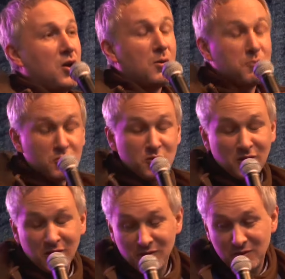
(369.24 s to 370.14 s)

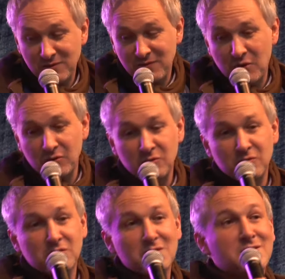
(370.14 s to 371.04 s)
opóźnionego
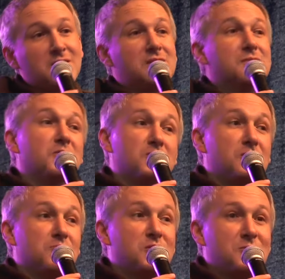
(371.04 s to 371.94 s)
rozwoju, niestety z
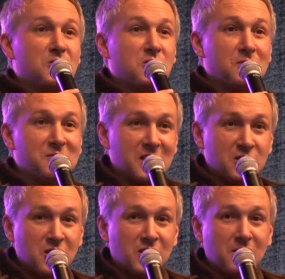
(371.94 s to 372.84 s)
mocno przyspieszonym
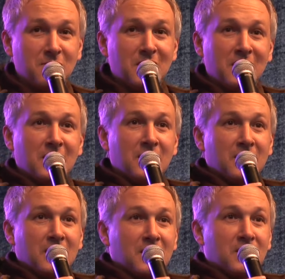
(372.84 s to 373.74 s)
starzeniem,
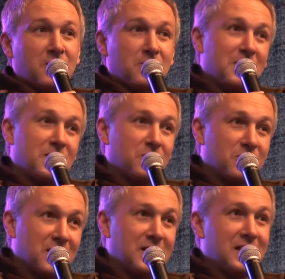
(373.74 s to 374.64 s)
choroba
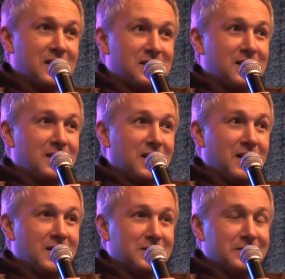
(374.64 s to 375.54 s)

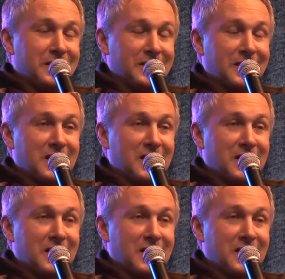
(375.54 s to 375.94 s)
neurodegeneracyjna, takie